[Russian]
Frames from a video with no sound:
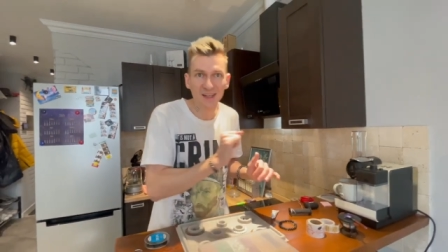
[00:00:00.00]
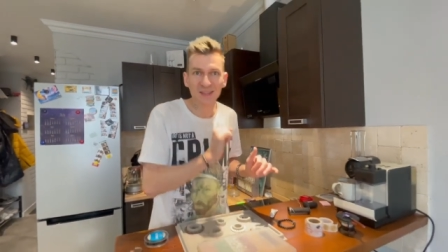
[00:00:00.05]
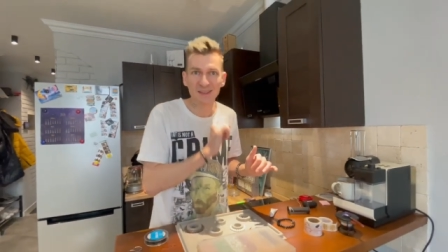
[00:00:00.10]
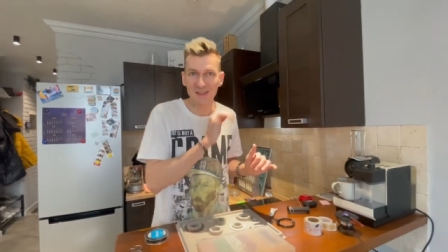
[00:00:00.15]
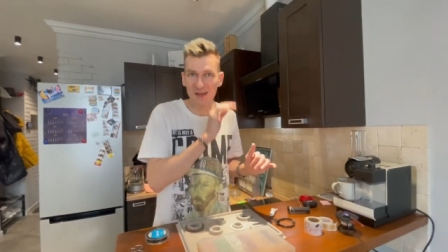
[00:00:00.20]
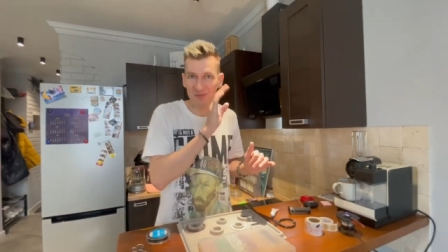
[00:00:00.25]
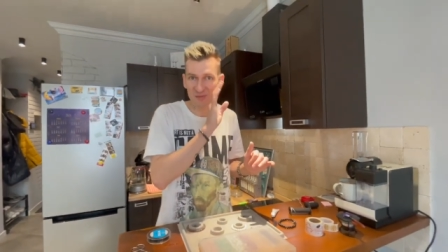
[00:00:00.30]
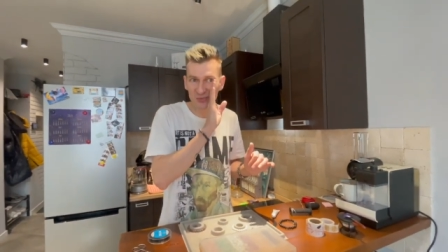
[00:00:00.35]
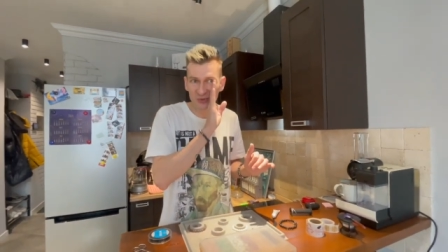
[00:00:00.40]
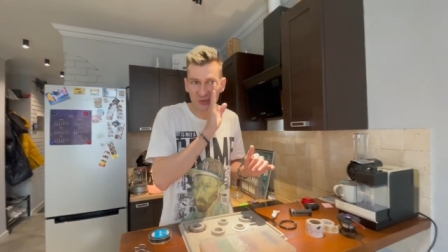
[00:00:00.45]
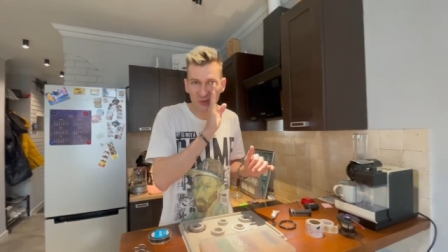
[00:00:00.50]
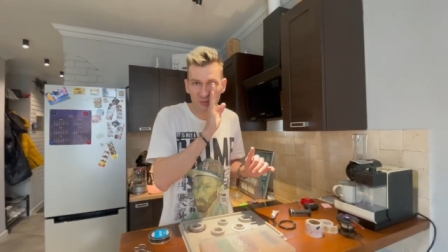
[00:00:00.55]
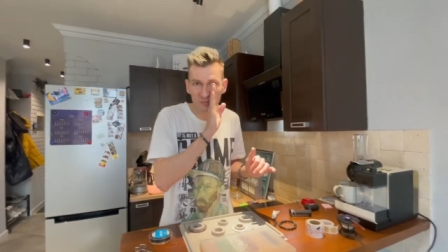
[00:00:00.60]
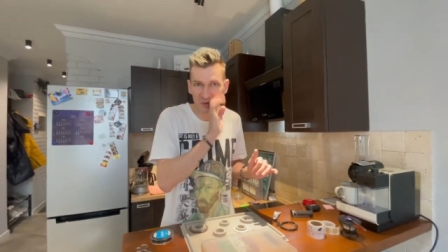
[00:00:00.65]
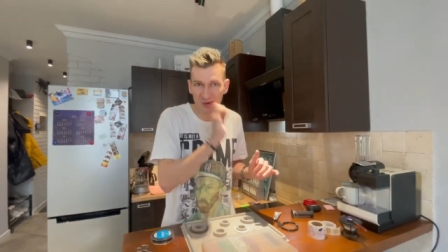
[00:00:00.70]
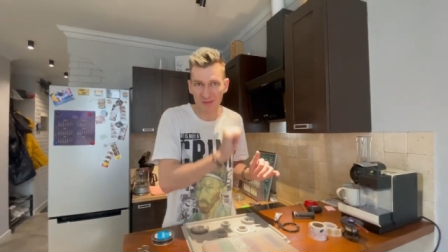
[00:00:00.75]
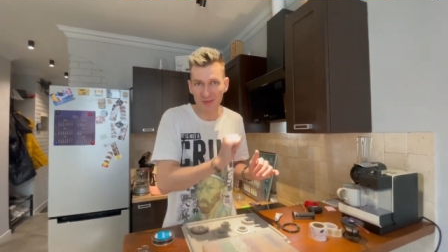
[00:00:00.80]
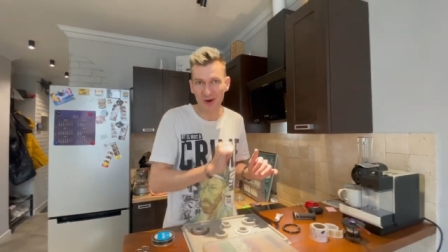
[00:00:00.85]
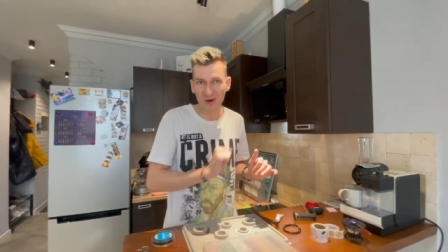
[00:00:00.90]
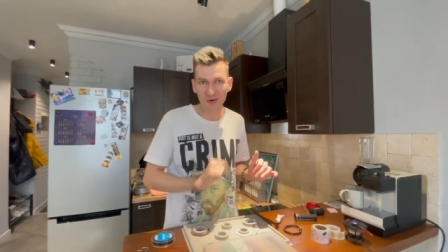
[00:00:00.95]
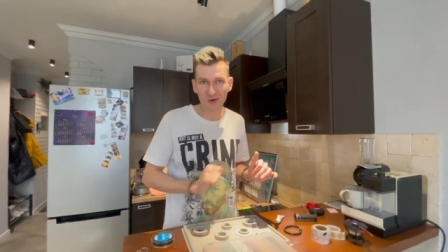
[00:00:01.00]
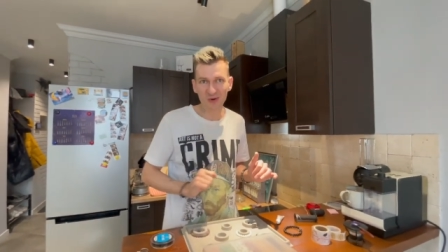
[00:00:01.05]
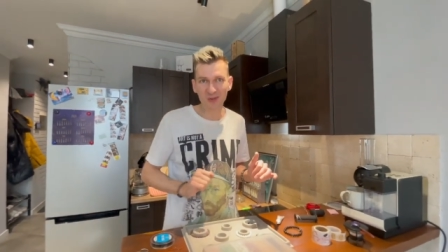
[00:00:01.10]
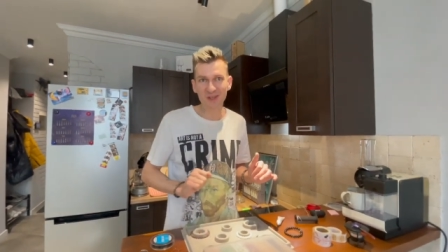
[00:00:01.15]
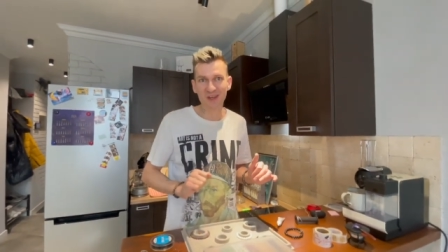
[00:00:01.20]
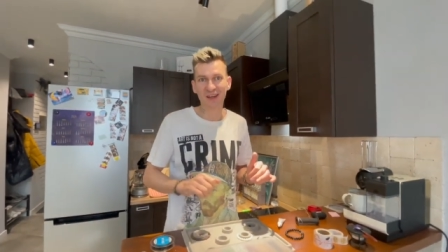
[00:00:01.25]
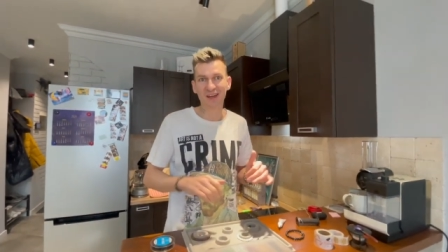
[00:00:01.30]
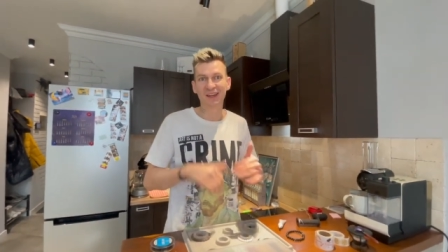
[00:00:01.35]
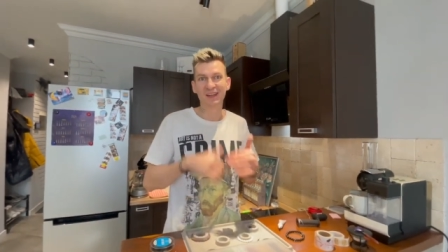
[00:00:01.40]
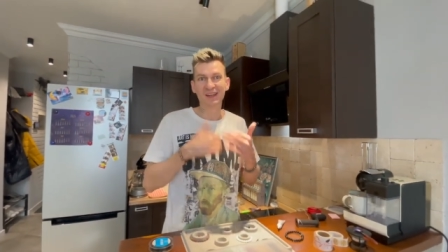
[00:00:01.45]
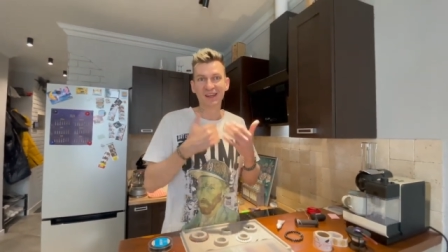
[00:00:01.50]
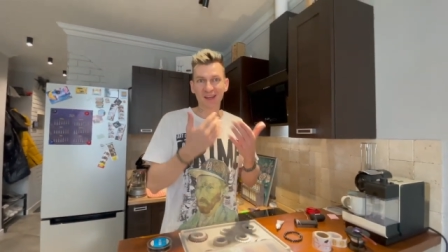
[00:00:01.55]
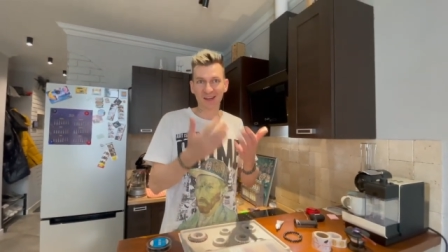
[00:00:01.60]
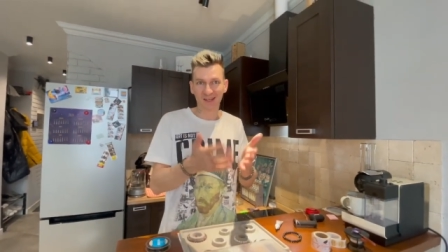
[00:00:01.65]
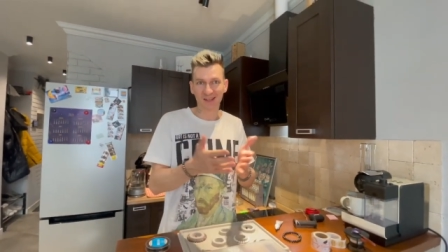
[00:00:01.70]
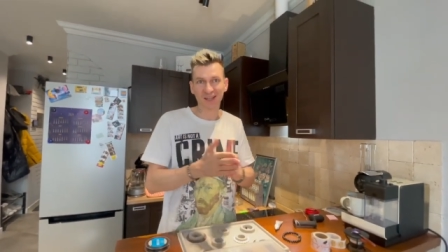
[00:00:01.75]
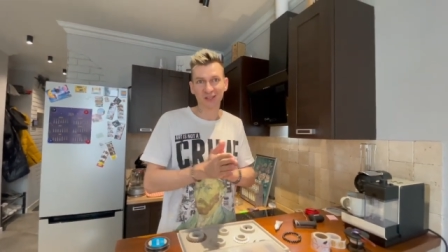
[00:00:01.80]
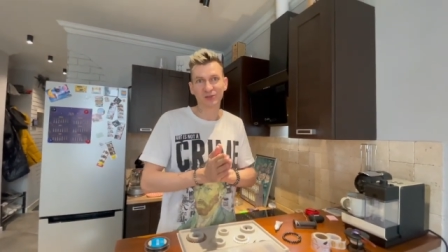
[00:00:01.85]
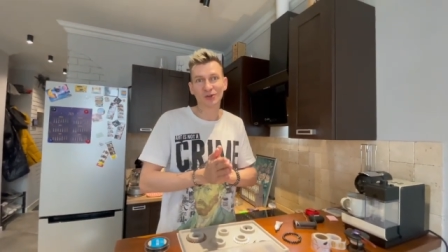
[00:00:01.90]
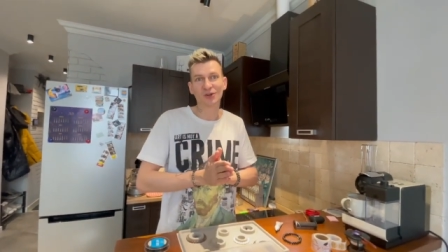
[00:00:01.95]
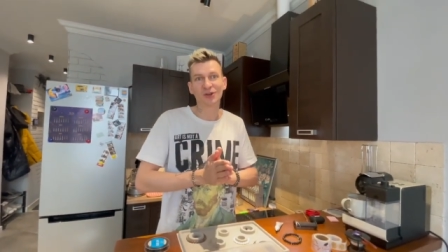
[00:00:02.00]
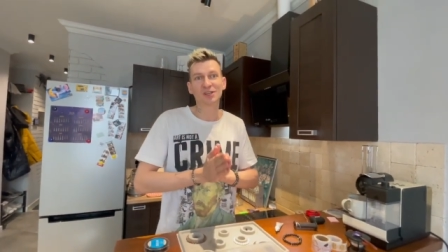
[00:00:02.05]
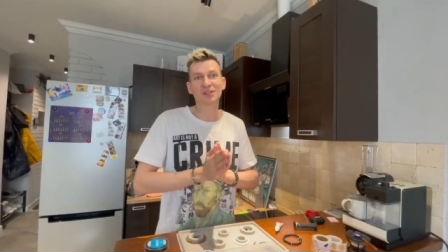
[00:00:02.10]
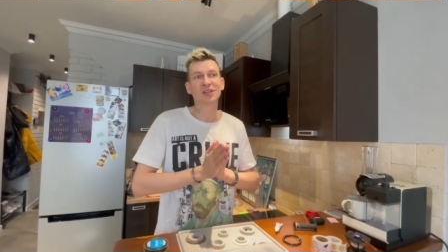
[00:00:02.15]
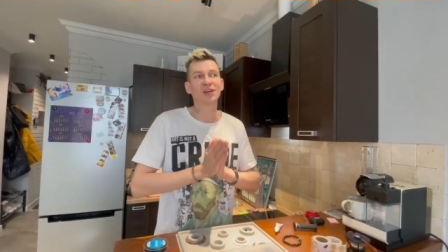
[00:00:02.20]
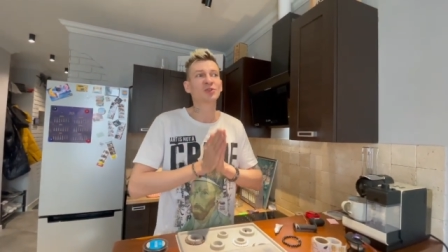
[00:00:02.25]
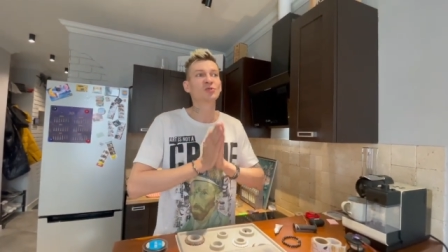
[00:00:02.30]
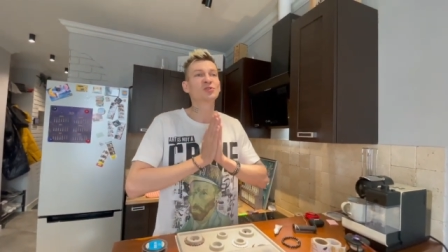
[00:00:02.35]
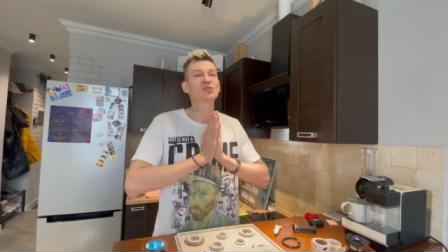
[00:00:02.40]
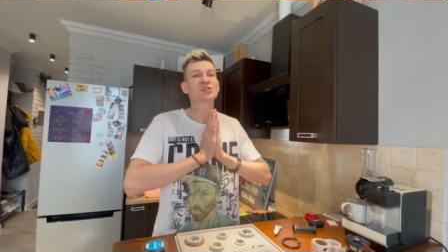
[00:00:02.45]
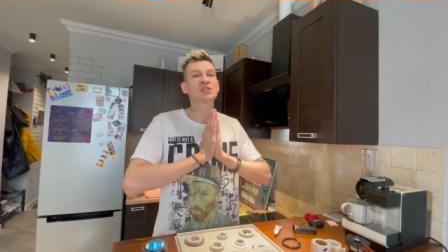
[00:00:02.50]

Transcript: Там будут промокоды, которые дадут